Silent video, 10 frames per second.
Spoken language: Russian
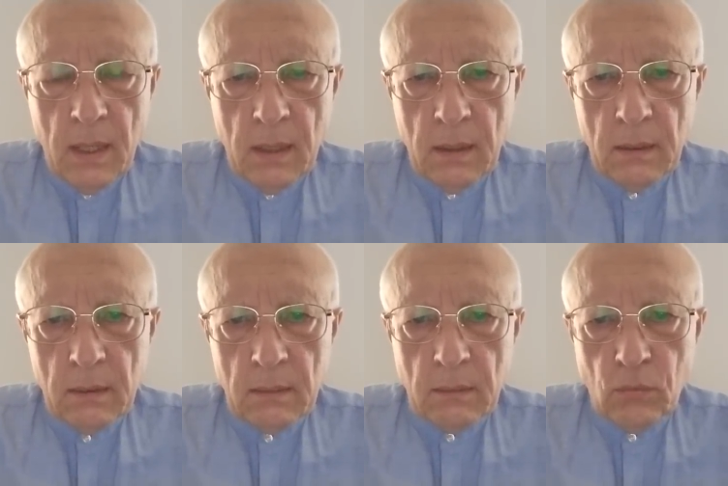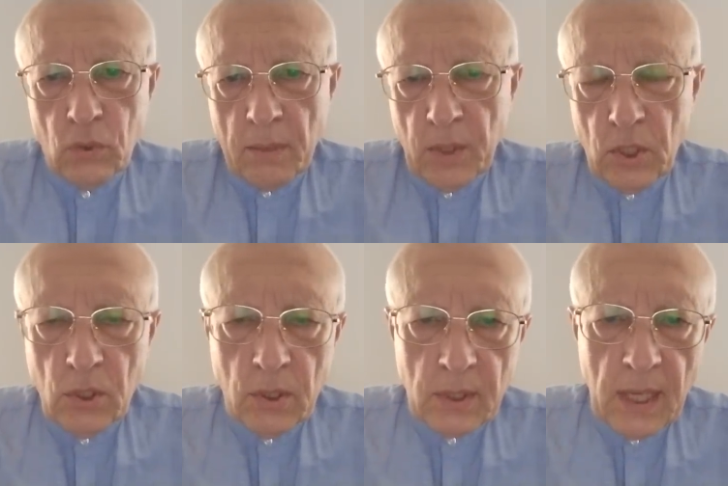э, ну,
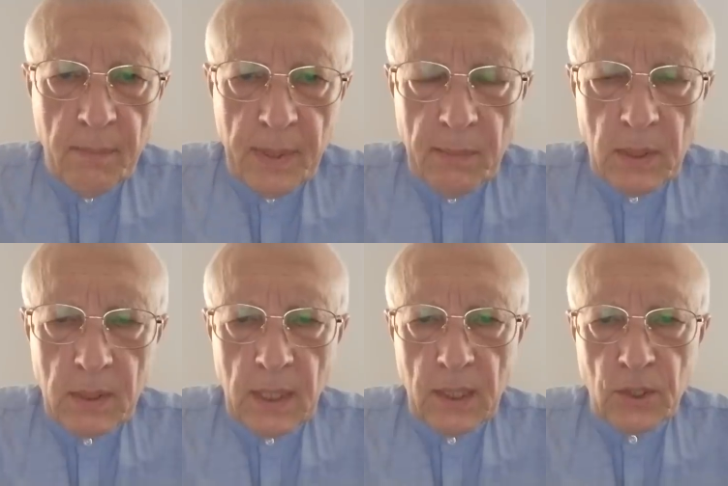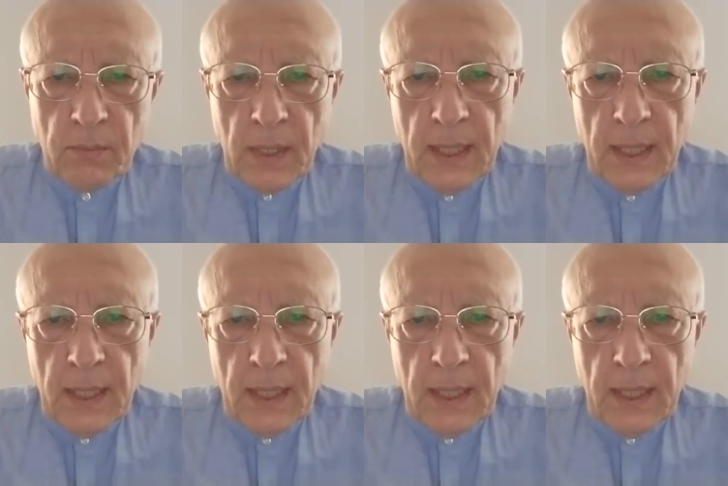драматическая, прямо скажем,